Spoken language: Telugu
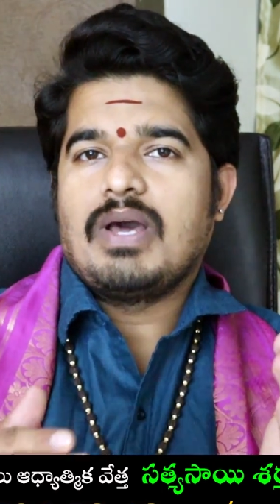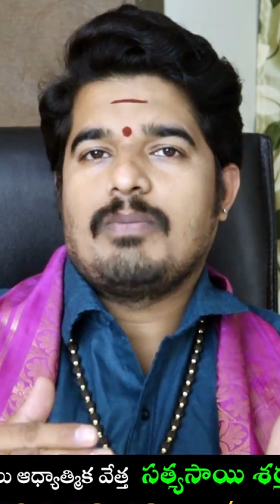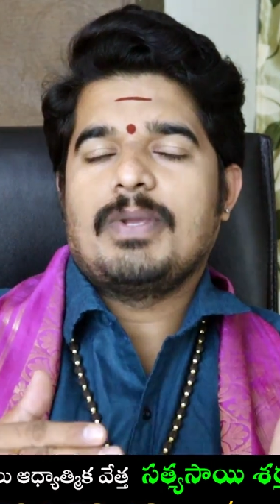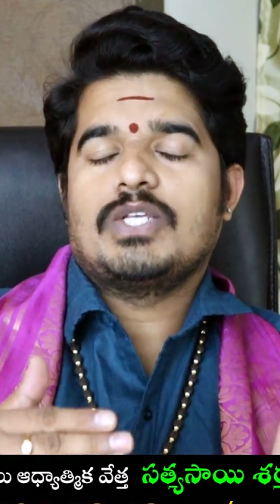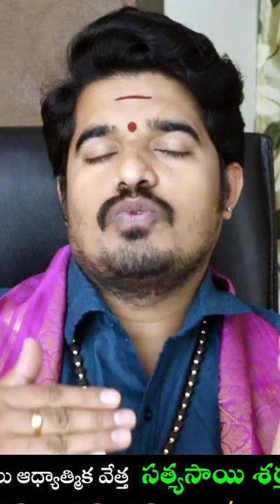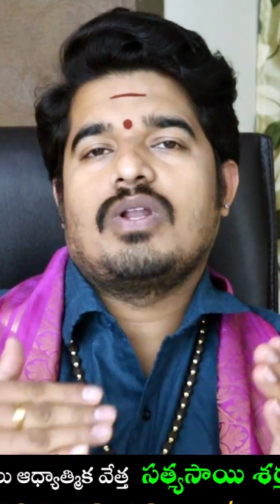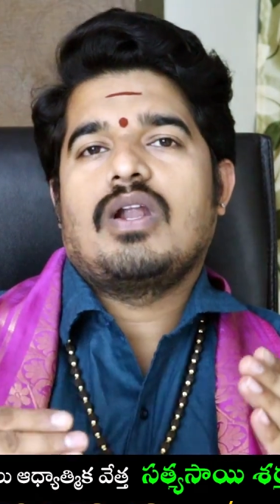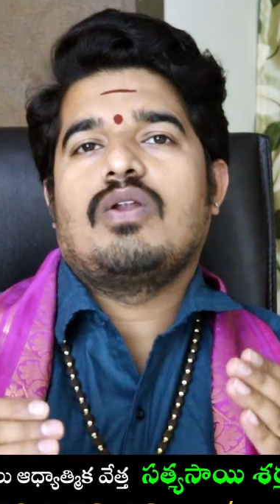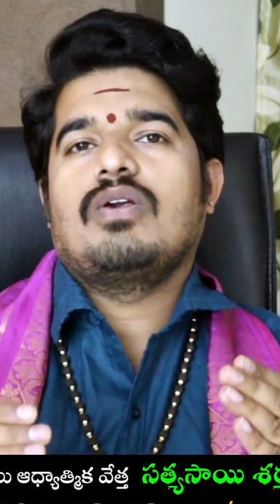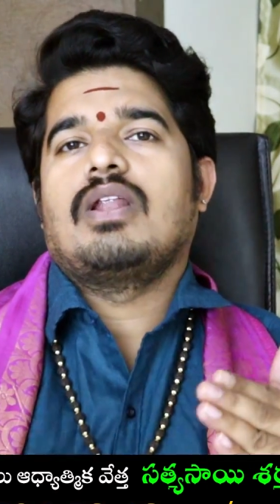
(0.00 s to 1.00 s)
పరమేశ్వర
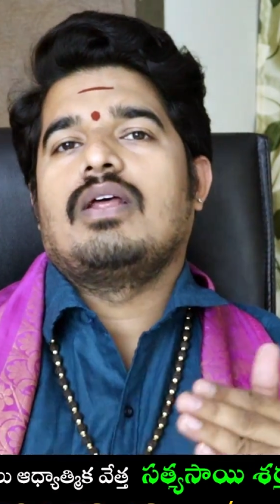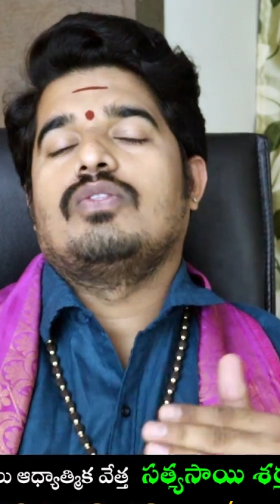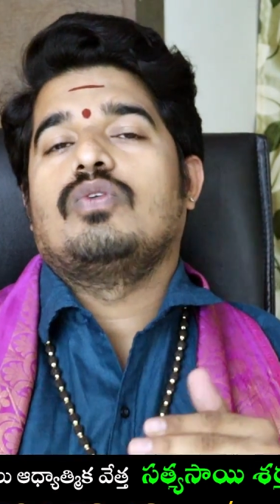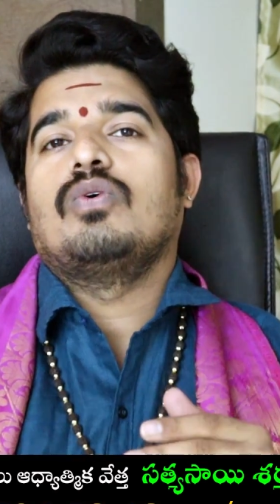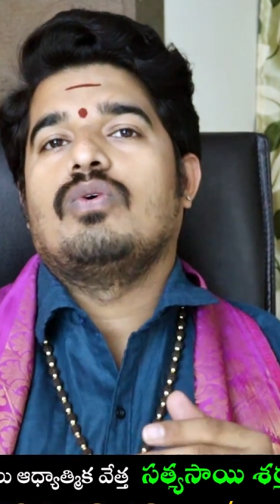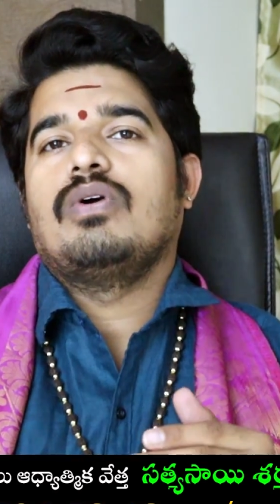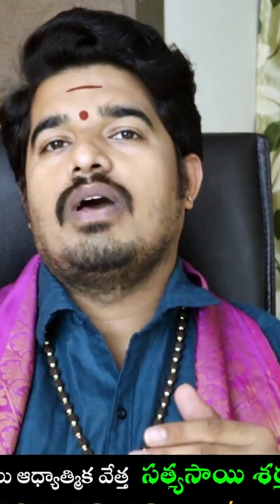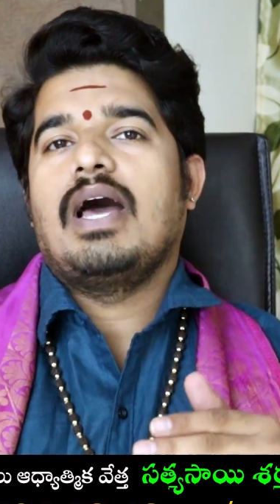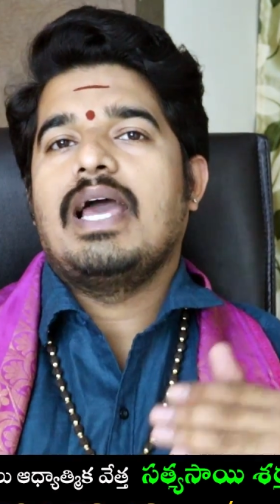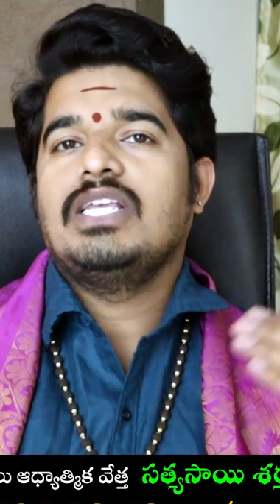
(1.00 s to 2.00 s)
అనుగ్రహంతో
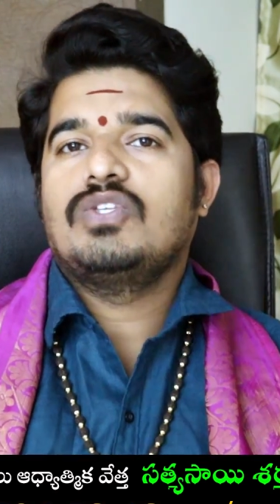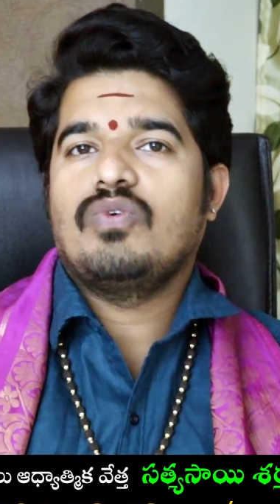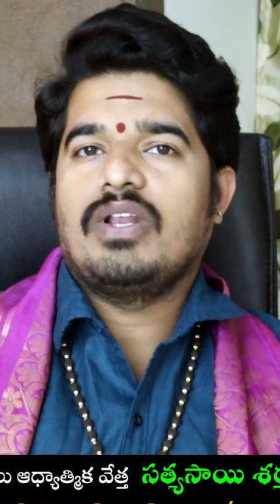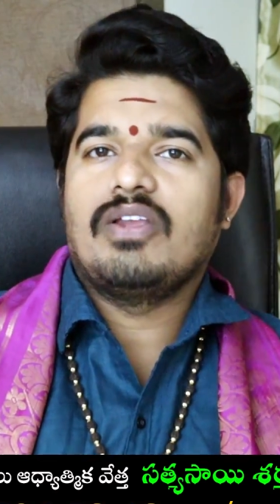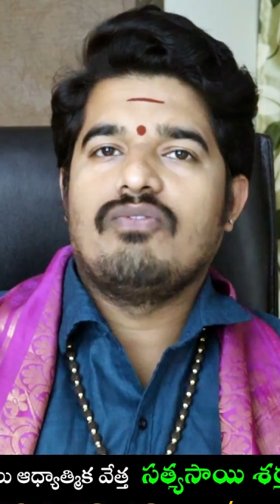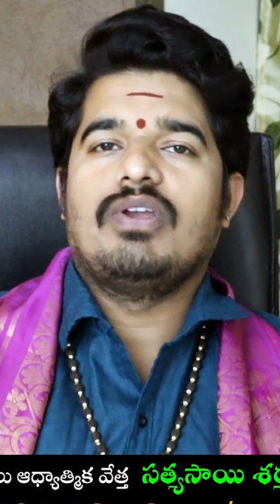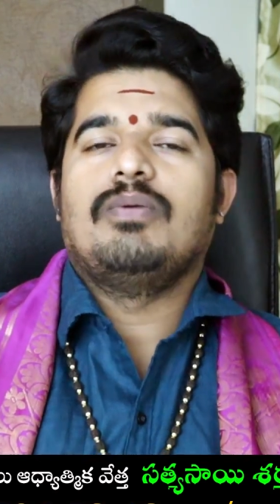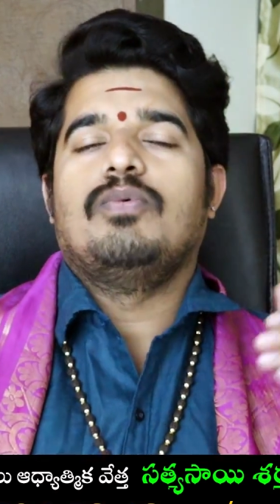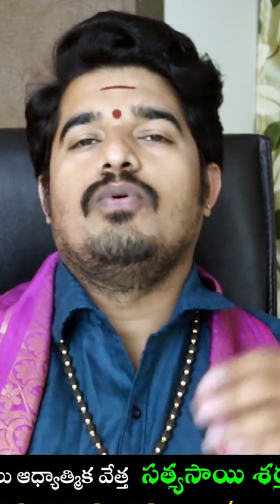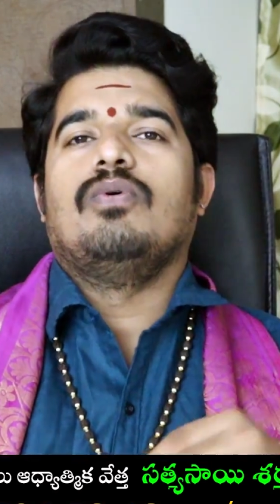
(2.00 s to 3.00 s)
ఐశ్వర్యం
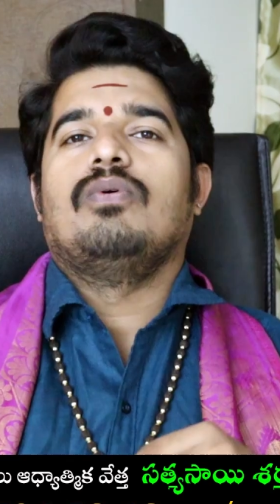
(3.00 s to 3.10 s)
వైపు